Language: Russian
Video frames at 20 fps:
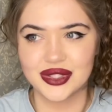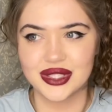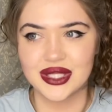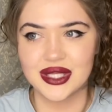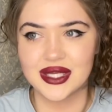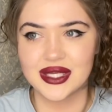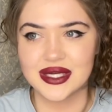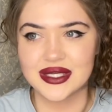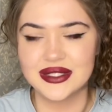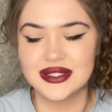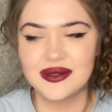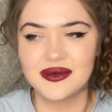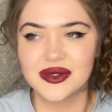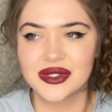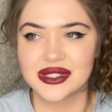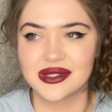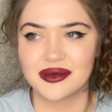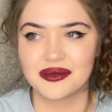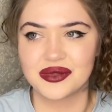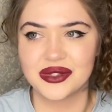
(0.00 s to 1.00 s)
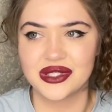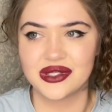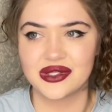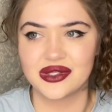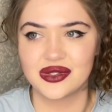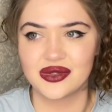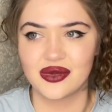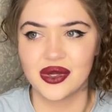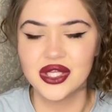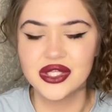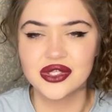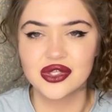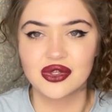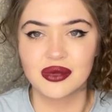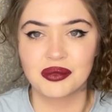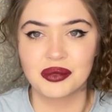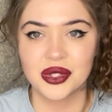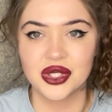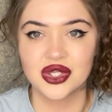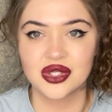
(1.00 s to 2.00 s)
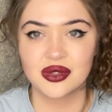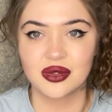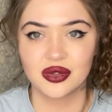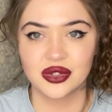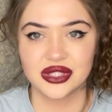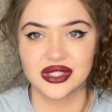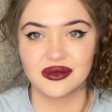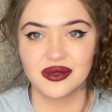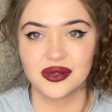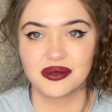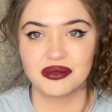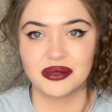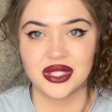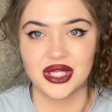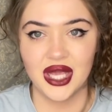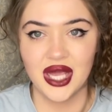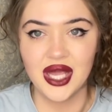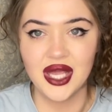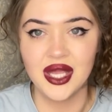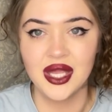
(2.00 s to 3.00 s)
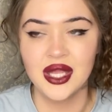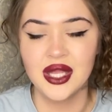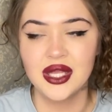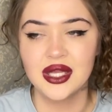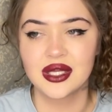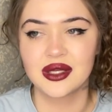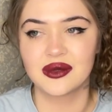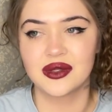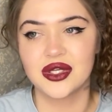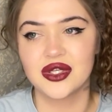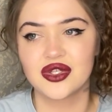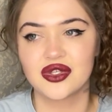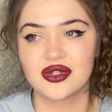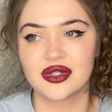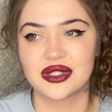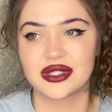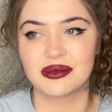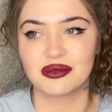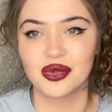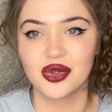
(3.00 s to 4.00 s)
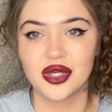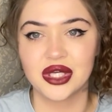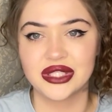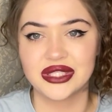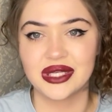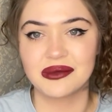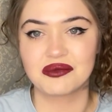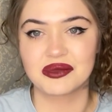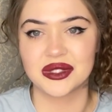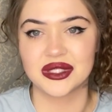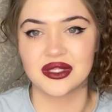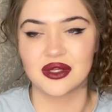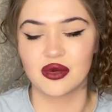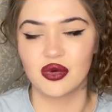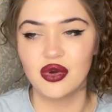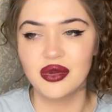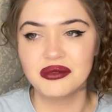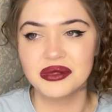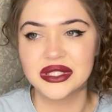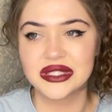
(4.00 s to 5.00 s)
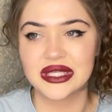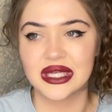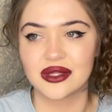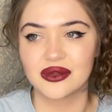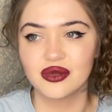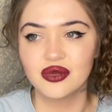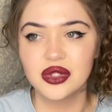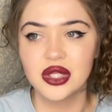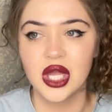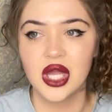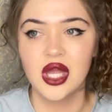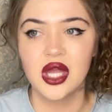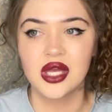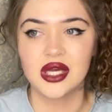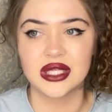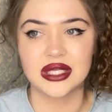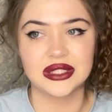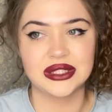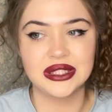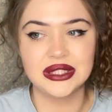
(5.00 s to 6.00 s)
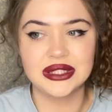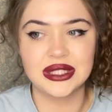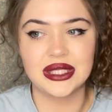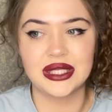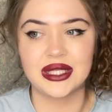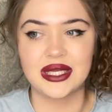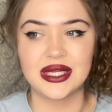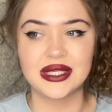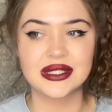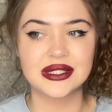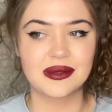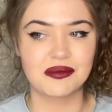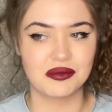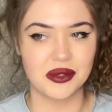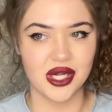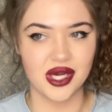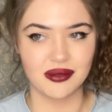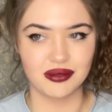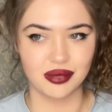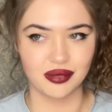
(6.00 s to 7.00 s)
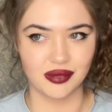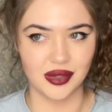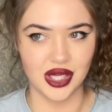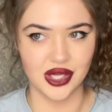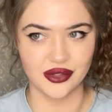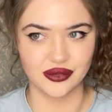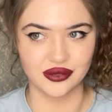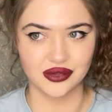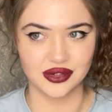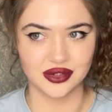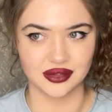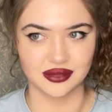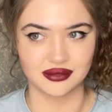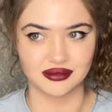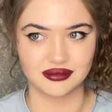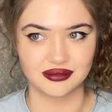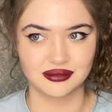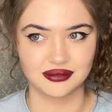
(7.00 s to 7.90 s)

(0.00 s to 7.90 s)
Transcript: некрасивая сам все ситуация, что при... он зовет меня, говорит, что со мной хотят познакомиться, а тут родители резко переобуваются.